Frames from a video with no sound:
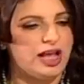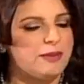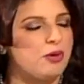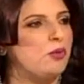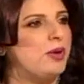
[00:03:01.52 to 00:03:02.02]

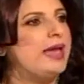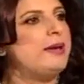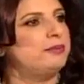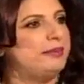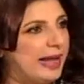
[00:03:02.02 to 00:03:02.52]
لاب هو
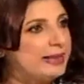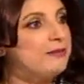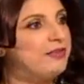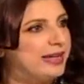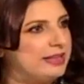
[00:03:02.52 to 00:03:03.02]

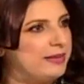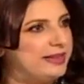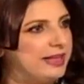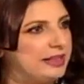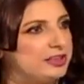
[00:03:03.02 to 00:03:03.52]
بتقدم فيه
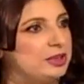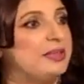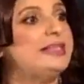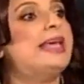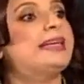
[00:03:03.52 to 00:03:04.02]
خدمات
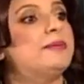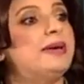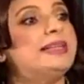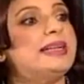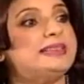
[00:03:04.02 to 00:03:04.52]
للكاستمرز
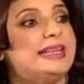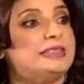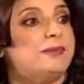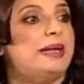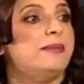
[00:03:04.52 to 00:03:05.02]
كمان اتس ان
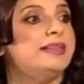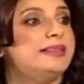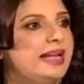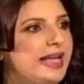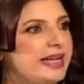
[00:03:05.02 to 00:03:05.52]

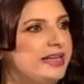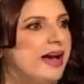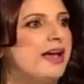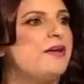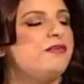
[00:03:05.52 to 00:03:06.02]
اكسبيرمنتال
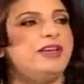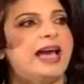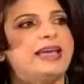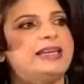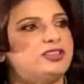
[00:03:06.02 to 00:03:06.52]
اريا
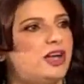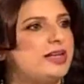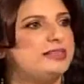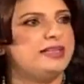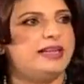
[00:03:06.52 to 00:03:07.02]
في اي
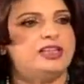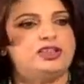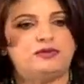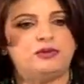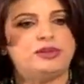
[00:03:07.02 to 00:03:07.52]
شخص يقدر
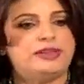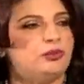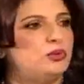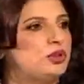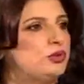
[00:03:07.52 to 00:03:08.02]
يجي يفوت
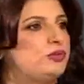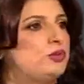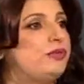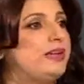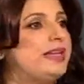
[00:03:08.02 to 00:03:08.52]

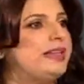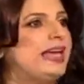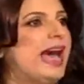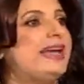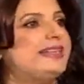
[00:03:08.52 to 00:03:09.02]
تو فيل
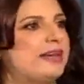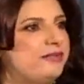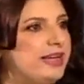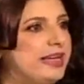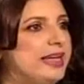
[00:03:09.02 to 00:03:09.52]
هاي تك
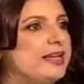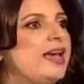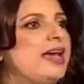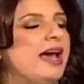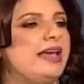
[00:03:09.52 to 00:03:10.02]
فيلينج
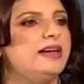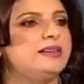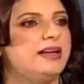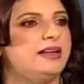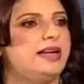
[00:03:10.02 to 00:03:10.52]

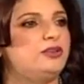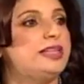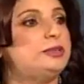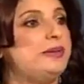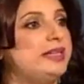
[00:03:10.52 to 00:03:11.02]
يقدر تو
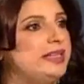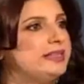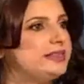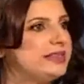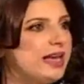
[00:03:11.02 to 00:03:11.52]

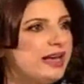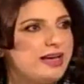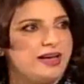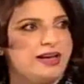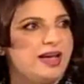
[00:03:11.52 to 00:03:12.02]
اكسبيرينس
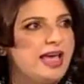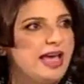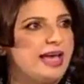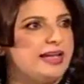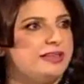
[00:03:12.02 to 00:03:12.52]

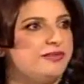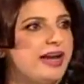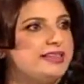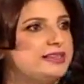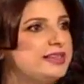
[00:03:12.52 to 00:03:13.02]

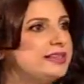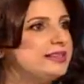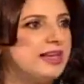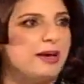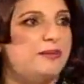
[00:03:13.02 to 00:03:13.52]
ديفايسز
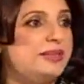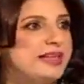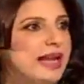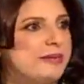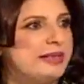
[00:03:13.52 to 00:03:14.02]

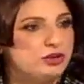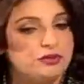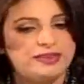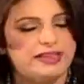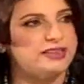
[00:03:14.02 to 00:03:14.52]
بيقدر يعني
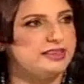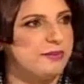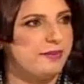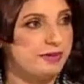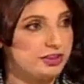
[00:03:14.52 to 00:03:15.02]
يشوف كثير
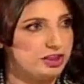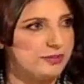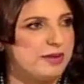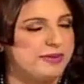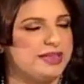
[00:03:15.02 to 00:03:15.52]
اشياء
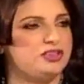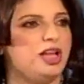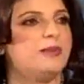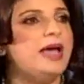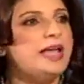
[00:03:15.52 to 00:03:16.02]
بقلب التاتش
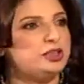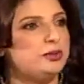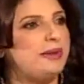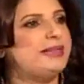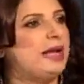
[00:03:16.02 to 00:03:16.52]
لاب سو
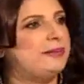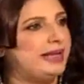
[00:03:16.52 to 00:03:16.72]
مثل ما كنا عم